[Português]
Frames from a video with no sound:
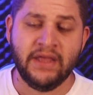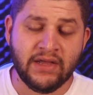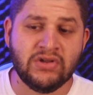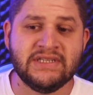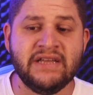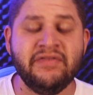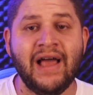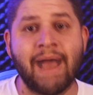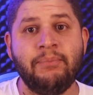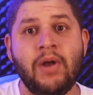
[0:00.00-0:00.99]
Inclusive,
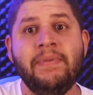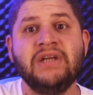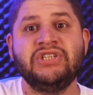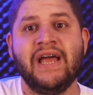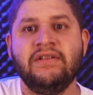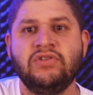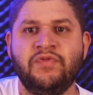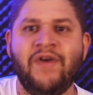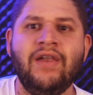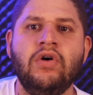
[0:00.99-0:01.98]
a própria Share
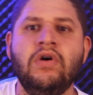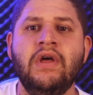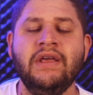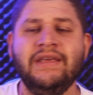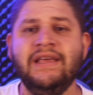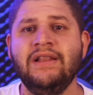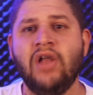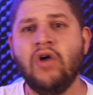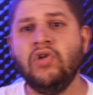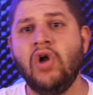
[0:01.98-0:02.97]
falou que
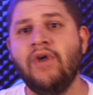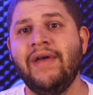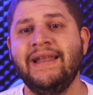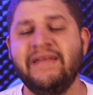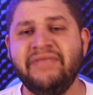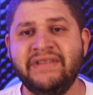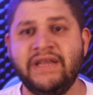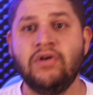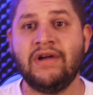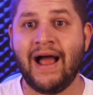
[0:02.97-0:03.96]
logo logo ela deve
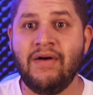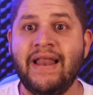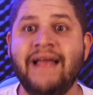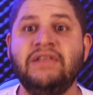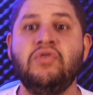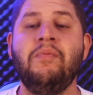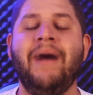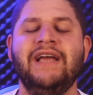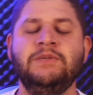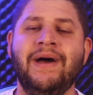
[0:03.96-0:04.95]
ter o carro elétrico
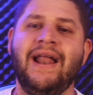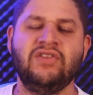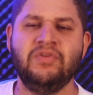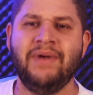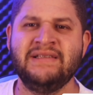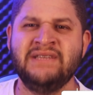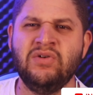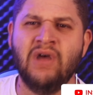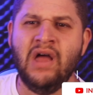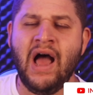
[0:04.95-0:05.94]
mais barato do
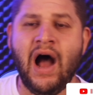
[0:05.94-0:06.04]
Brasil.